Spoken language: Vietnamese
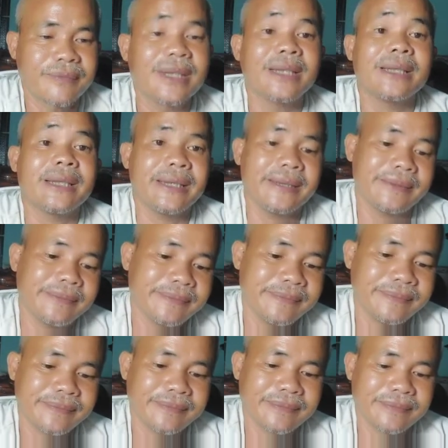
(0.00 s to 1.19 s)
thưa các chị
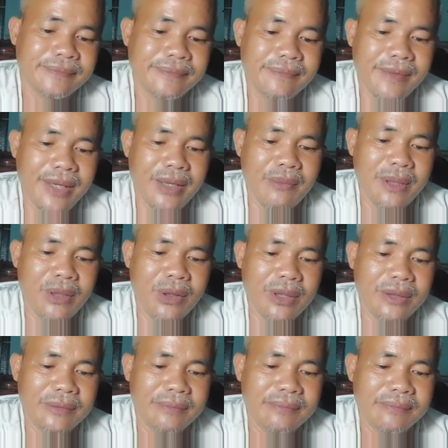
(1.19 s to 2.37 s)
nhiều bình luận